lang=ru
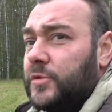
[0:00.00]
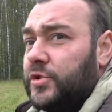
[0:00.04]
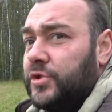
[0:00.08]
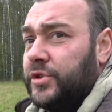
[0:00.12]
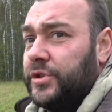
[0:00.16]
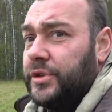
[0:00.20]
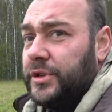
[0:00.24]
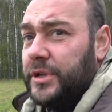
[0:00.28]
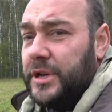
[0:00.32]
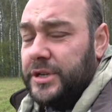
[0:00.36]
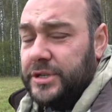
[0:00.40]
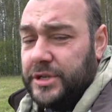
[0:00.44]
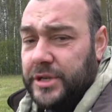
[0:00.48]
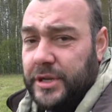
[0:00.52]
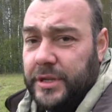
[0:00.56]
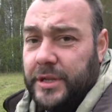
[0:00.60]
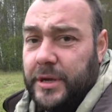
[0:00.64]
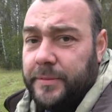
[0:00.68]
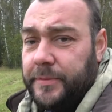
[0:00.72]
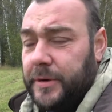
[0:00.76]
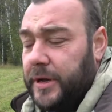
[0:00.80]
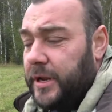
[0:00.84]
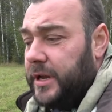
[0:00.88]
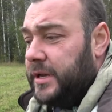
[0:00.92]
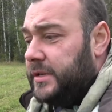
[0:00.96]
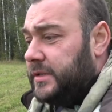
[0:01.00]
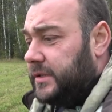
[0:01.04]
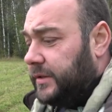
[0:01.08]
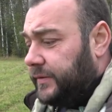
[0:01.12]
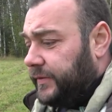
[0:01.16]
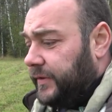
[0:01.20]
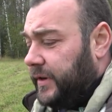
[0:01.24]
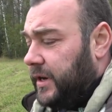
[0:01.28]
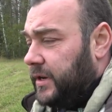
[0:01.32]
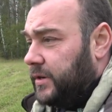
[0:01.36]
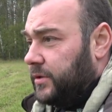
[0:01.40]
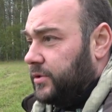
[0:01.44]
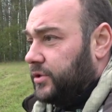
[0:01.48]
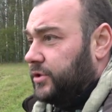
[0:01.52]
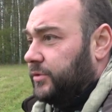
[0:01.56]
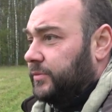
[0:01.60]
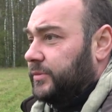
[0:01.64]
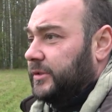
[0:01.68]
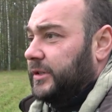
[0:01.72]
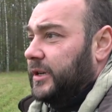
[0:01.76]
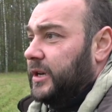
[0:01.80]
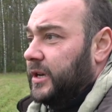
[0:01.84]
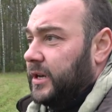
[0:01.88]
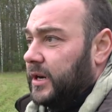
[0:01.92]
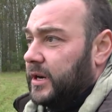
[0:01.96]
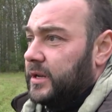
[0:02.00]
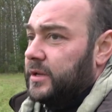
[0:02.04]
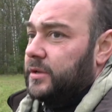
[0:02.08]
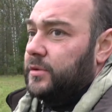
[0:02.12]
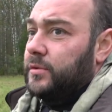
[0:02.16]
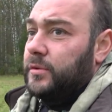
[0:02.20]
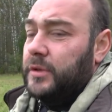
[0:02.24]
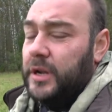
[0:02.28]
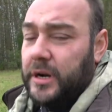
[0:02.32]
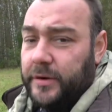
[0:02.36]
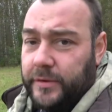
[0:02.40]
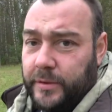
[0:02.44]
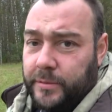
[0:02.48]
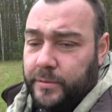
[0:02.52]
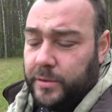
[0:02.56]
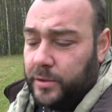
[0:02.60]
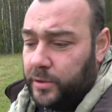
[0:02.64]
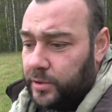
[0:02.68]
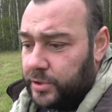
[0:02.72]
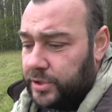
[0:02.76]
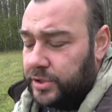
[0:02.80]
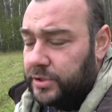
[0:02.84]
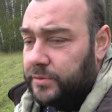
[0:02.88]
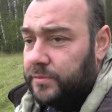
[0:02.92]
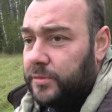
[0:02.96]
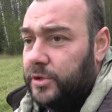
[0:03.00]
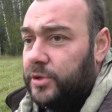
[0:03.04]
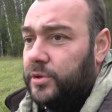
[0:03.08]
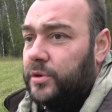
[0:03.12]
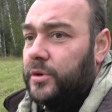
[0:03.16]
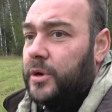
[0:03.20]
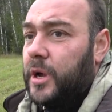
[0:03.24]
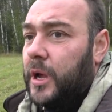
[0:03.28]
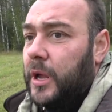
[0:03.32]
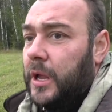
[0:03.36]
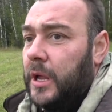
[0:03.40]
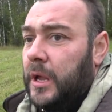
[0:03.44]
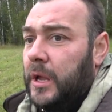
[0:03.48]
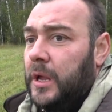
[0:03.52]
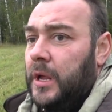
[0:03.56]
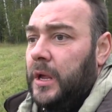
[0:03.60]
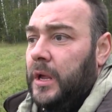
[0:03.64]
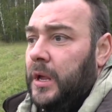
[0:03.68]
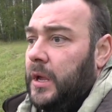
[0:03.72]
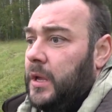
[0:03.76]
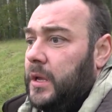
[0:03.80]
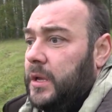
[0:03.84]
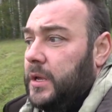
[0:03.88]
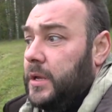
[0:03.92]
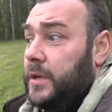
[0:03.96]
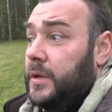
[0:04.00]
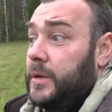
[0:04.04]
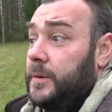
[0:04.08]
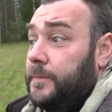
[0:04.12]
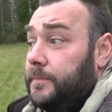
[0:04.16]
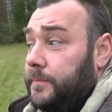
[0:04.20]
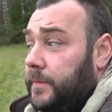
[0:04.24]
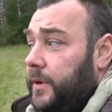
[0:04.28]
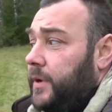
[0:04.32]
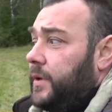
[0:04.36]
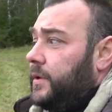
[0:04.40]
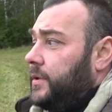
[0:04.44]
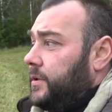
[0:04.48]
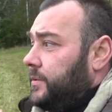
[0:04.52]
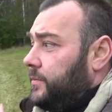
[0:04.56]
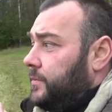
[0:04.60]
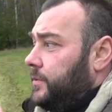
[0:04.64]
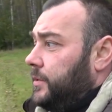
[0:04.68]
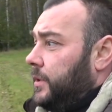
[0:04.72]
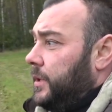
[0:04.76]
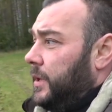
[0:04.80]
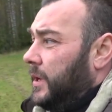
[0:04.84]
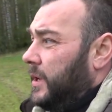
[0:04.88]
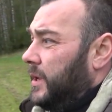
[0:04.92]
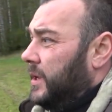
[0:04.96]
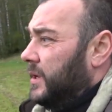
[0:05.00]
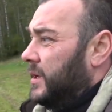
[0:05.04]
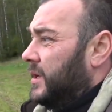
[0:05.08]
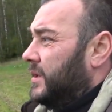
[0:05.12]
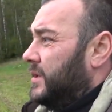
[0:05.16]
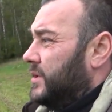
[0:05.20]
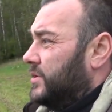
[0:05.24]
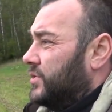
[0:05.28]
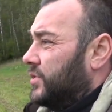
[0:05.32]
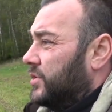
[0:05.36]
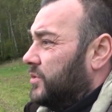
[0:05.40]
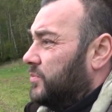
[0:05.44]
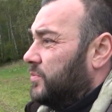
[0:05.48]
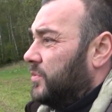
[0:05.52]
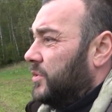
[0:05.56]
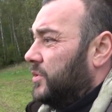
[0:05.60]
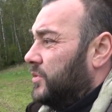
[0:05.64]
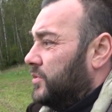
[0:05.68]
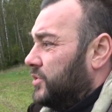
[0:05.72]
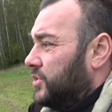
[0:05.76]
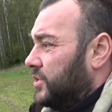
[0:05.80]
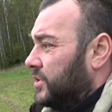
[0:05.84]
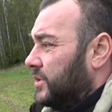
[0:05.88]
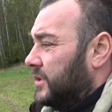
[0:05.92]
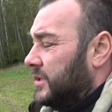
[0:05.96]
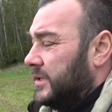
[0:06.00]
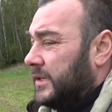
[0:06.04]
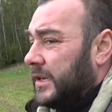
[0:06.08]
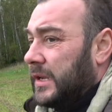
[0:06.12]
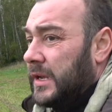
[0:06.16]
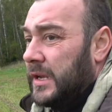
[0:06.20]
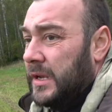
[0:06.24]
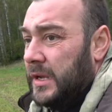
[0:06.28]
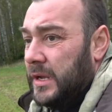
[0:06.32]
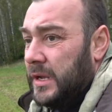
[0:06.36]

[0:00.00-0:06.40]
Что нашли там крестик в хорошем сохранении, травы было очень много, и поэтому ничего не получилось.